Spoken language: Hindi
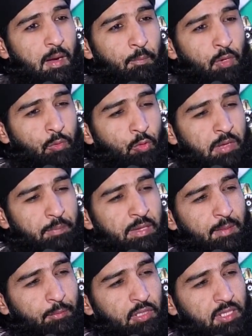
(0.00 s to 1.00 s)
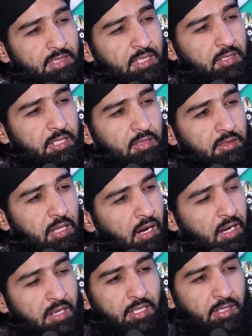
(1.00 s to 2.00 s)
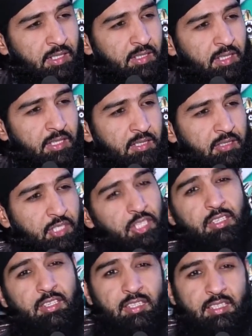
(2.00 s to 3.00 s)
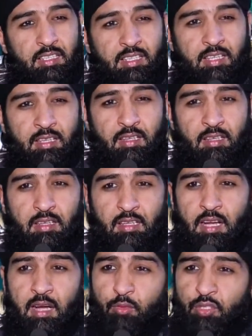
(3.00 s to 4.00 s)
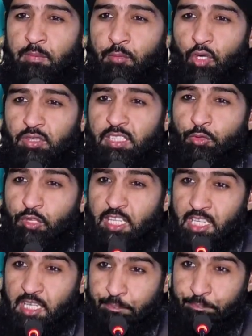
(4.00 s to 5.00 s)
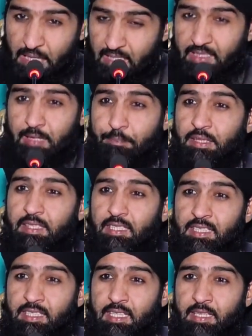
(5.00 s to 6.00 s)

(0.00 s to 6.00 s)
अब उमर बिन अब्दुल अजीज़ की धार निकल गई चीख निकल गई कहा मुझे मौत का तो एक पल का पता नहीं